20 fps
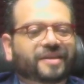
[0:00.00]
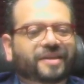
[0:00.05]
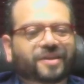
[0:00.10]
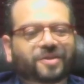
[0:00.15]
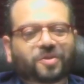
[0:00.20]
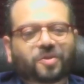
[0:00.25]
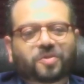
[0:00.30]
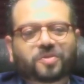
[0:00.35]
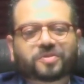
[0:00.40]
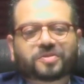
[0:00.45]
y
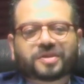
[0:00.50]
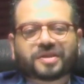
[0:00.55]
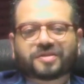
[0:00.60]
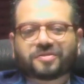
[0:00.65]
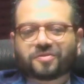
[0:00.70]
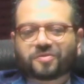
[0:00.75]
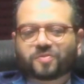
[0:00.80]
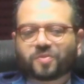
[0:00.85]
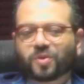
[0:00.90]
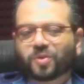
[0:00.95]
de todos
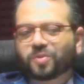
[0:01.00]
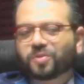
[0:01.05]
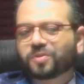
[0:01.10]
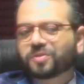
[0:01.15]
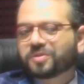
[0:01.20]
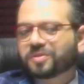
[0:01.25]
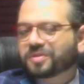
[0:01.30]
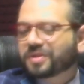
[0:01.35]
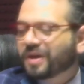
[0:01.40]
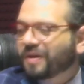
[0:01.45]
esos
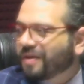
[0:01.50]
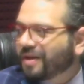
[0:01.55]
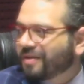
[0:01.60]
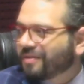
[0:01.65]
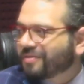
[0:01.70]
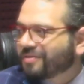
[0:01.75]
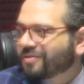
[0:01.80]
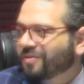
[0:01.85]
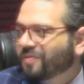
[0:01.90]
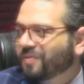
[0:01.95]
productos que
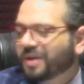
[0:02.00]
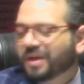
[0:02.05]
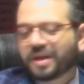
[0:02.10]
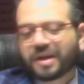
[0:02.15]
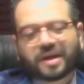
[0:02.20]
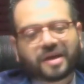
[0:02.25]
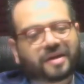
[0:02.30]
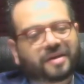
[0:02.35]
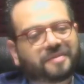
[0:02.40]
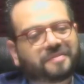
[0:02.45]
ahora nos
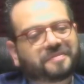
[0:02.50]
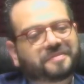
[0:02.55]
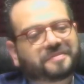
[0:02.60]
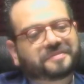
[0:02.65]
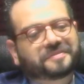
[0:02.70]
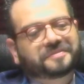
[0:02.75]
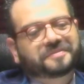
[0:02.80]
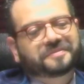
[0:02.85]
dominan,